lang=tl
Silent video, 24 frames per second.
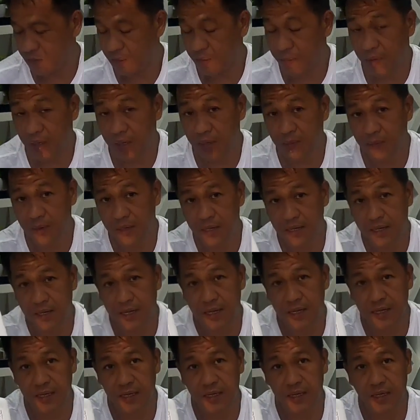sa mga
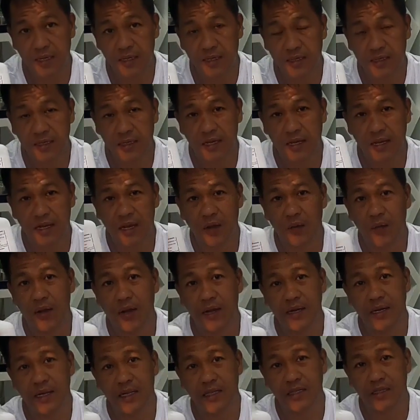malalaki
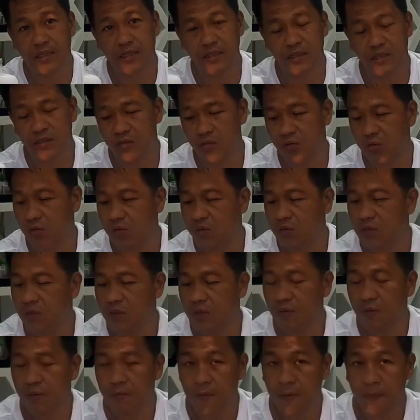ginagawa natin dito
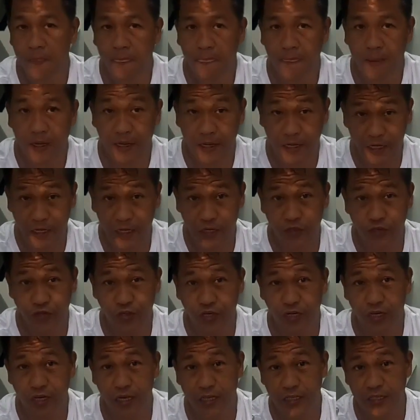uh,
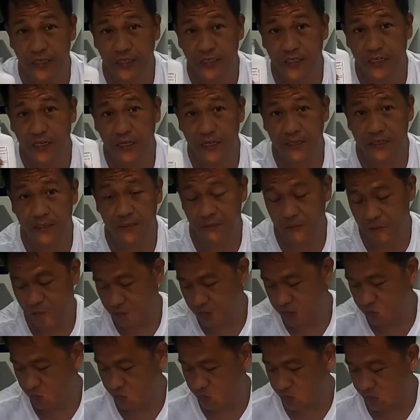ini-inject natin sila sa
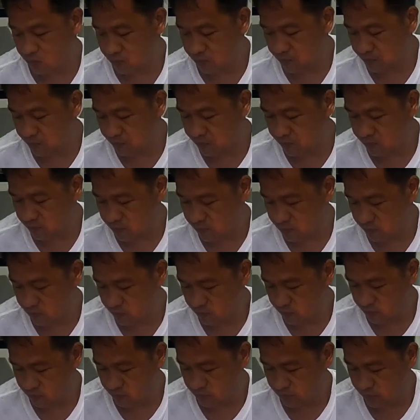pitso
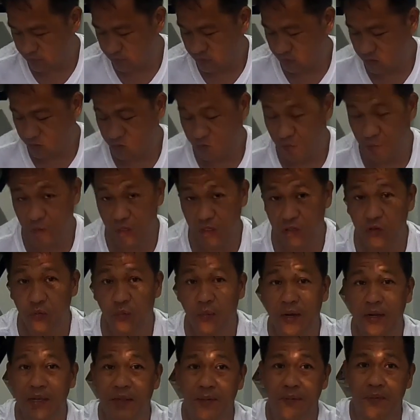so, medyo
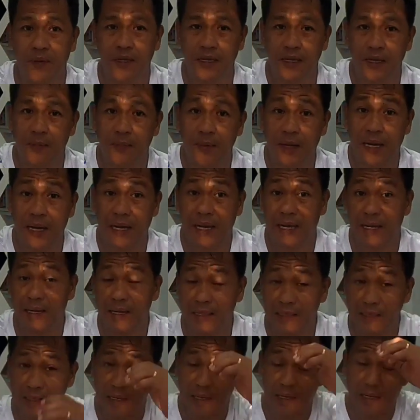may, may
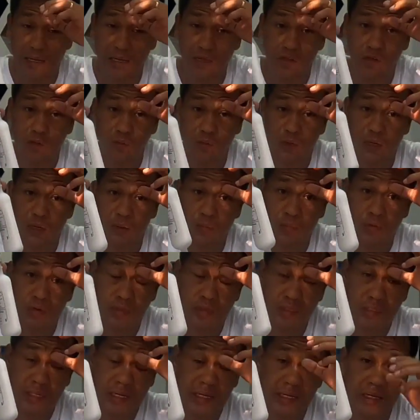kamahalan nga lang ito mga
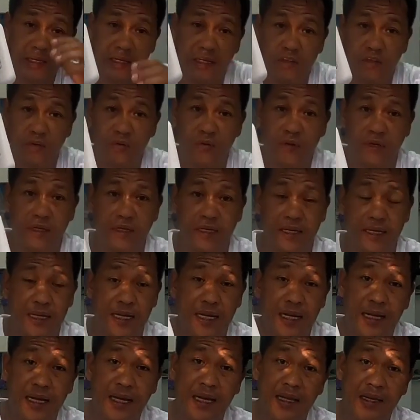boss dahil ito ay
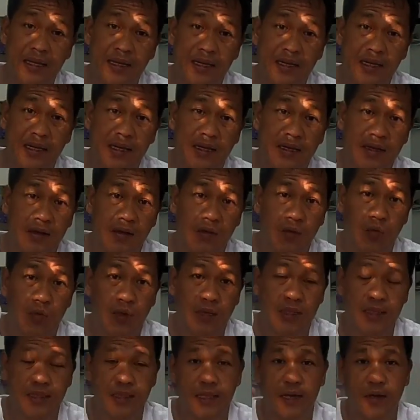nagkakalaga ng
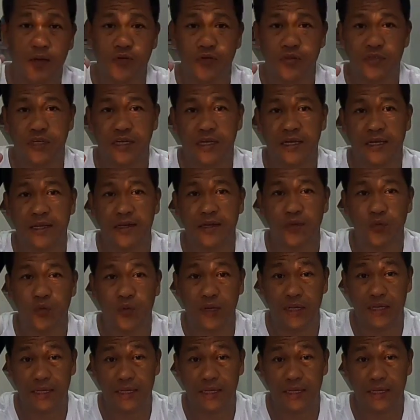1,100